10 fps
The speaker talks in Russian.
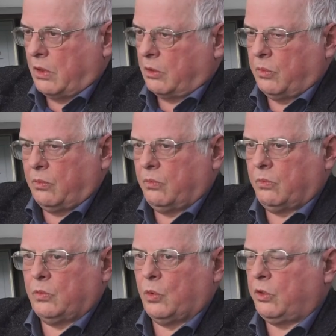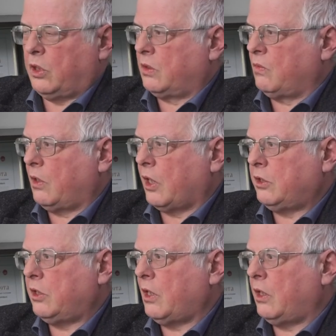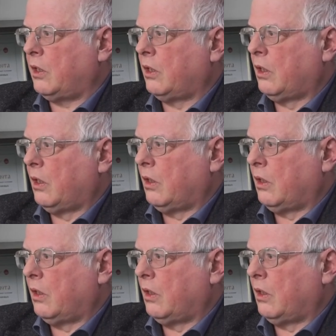как бы многие этого хотели,